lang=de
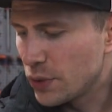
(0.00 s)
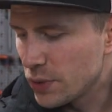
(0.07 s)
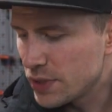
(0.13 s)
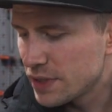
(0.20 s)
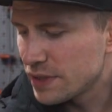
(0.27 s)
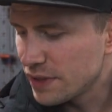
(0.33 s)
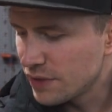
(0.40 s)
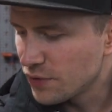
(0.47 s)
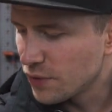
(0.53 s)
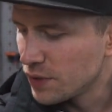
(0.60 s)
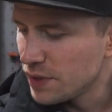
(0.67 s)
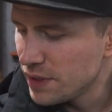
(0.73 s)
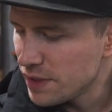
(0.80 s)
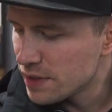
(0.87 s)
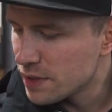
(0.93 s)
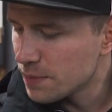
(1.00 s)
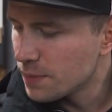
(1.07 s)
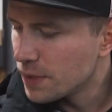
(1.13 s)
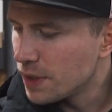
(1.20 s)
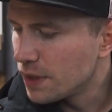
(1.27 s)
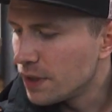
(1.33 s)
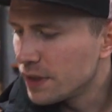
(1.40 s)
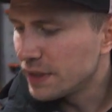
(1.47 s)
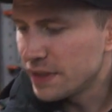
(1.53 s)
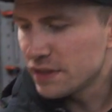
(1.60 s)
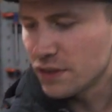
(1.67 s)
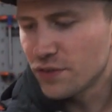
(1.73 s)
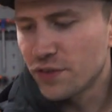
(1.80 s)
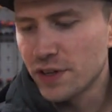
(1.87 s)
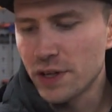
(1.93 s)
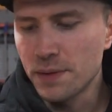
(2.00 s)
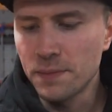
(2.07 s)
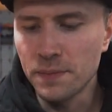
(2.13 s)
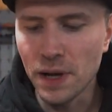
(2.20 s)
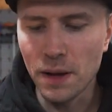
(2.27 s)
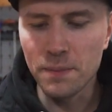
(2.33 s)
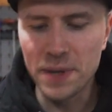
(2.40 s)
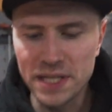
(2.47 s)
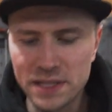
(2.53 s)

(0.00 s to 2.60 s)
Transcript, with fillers: löst sich von diesem äh, Tesafilm am